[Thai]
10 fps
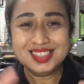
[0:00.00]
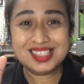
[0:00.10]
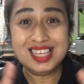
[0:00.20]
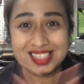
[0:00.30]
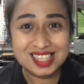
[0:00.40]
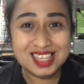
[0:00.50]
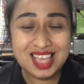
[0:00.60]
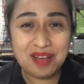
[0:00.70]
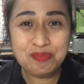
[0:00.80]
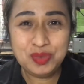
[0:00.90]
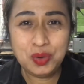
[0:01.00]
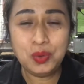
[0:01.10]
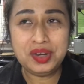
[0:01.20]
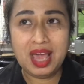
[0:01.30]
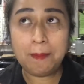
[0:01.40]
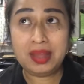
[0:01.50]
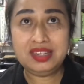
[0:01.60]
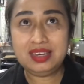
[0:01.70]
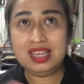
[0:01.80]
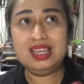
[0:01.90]
สิ่งที่ทำอยู่เนี่ยมัน
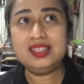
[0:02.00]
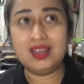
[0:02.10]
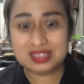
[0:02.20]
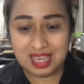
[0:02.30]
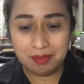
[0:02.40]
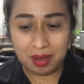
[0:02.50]
ดีต่อใจ